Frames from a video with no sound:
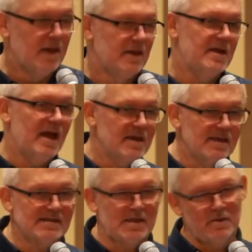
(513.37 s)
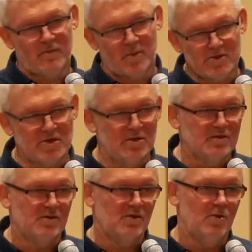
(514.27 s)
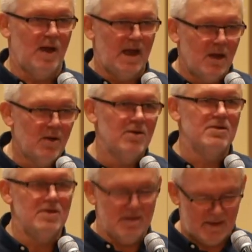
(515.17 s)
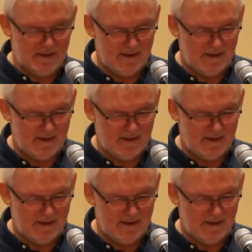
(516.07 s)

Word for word: Ja jestem w porządku, a oni.